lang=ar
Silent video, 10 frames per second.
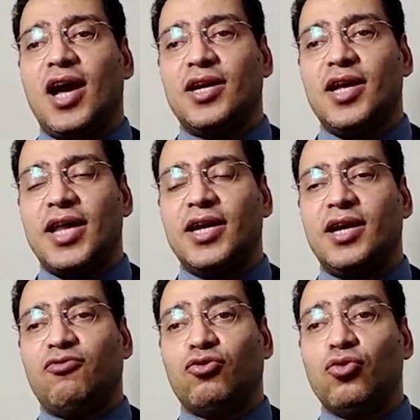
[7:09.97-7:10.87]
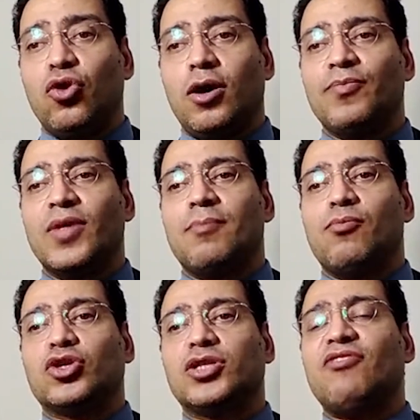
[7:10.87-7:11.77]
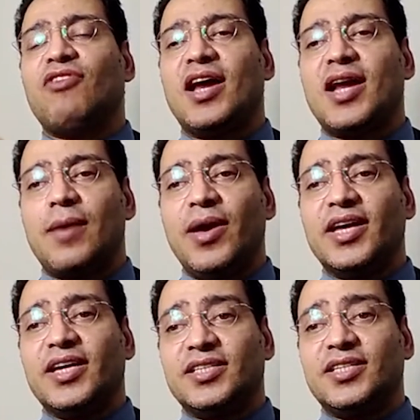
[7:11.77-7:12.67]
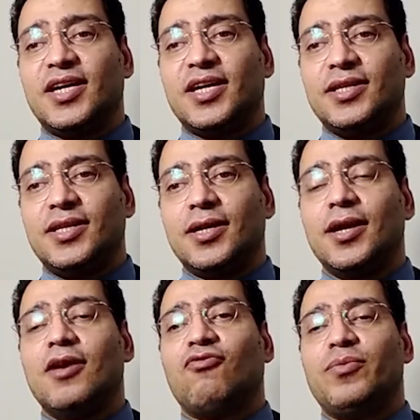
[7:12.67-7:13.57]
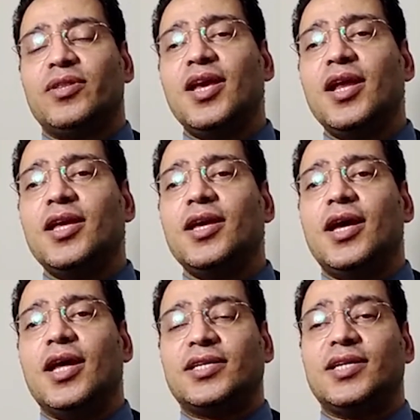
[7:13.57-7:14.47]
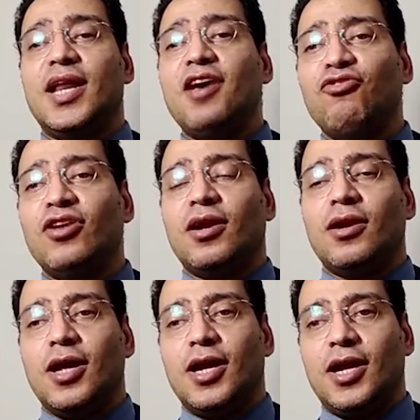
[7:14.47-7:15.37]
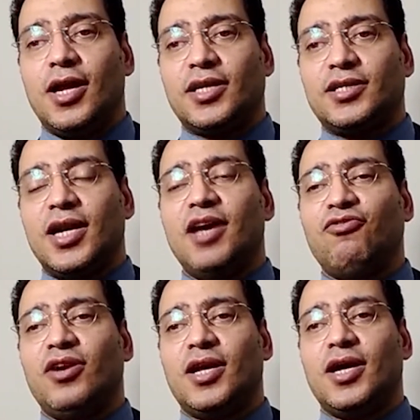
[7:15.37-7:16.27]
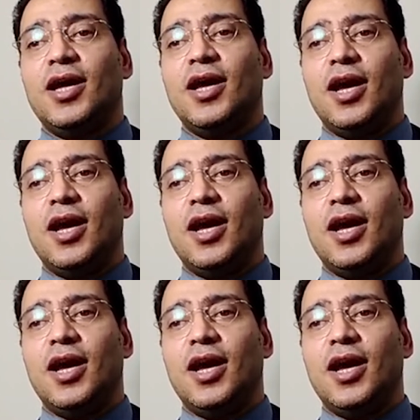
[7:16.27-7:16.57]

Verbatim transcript: عن عن الفروع مختلفه عن اماكن كتيره جدا فبالتالي اختلاف الـ اختلاف الـ